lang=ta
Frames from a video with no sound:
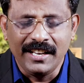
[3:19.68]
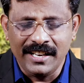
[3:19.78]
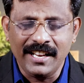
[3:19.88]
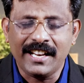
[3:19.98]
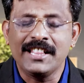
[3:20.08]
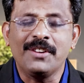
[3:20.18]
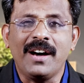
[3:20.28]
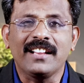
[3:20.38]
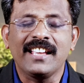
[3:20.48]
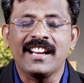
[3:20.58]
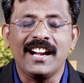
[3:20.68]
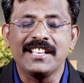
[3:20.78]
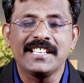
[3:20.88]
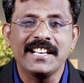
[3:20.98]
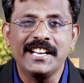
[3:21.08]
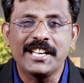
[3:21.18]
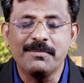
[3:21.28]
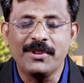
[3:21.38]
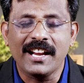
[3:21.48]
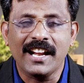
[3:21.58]
இன்னைக்கு அந்த வார்த்தையை என்னால் ஜீரணிக்க
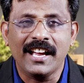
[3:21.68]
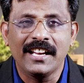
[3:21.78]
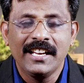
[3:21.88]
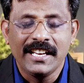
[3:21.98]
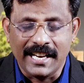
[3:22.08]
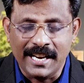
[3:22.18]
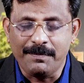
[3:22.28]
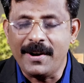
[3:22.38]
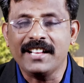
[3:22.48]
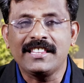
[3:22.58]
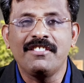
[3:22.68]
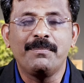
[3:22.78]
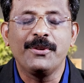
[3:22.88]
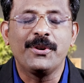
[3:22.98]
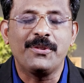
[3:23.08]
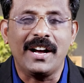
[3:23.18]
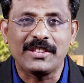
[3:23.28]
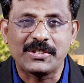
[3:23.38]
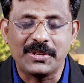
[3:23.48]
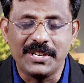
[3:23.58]
முடியல என்னை பார்த்தவன் இப்படி ஒரு
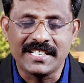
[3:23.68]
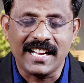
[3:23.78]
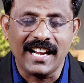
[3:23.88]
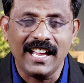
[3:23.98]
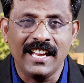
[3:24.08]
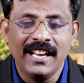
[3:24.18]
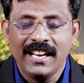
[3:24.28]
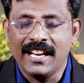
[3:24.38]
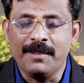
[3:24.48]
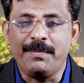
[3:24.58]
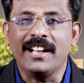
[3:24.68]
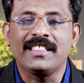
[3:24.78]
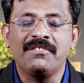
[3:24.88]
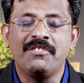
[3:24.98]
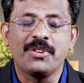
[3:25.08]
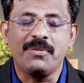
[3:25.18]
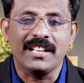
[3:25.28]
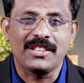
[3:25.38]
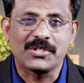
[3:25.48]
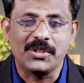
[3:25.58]
வார்த்தை சொல்லிட்டாலே என்னை பார்த்தவன் ஒரு
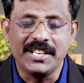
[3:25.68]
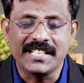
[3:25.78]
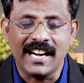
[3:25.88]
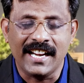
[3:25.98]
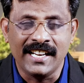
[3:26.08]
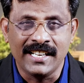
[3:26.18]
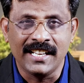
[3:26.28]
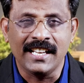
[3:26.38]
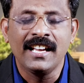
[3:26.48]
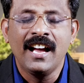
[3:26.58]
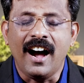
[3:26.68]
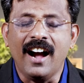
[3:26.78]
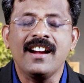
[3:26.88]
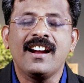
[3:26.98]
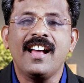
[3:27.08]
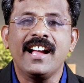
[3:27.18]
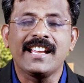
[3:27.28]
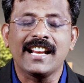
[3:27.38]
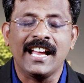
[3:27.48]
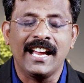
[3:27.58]
வார்த்தை சொல்லிட்டானே நின்று
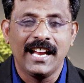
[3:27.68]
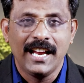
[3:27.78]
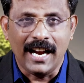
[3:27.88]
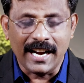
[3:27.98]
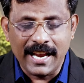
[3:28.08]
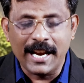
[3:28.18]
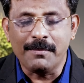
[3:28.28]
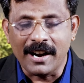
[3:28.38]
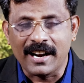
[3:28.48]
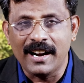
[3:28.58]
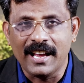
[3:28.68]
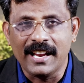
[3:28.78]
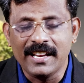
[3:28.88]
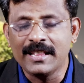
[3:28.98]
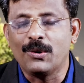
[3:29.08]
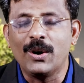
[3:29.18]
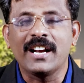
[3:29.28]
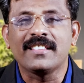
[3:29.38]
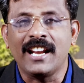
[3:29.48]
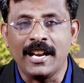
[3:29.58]
அங்கலாய்க்கிற அநேக மக்களை இந்த
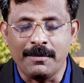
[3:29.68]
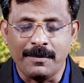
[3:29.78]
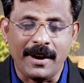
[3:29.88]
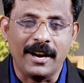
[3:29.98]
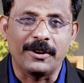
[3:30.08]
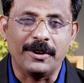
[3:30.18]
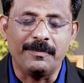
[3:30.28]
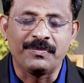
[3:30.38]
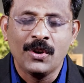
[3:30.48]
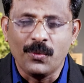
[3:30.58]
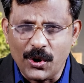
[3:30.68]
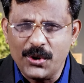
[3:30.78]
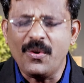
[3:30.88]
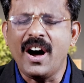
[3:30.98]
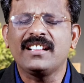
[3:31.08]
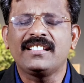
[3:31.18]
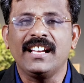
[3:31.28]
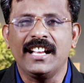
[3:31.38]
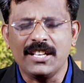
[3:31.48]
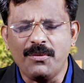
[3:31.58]
உலகத்தில் நம்ம பார்க்குறோம் ஒரு
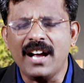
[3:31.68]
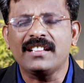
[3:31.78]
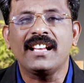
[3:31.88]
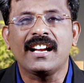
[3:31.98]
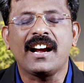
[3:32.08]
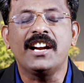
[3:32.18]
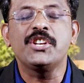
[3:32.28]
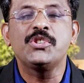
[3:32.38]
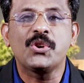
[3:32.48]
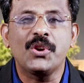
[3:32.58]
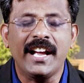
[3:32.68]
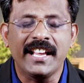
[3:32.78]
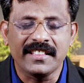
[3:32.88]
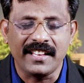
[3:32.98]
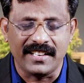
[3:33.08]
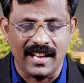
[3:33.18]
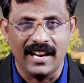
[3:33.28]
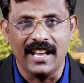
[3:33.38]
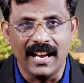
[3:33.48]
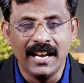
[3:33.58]
வார்த்தை அந்த வார்த்தை கடுஞ்சொல்லா இருந்ததுனால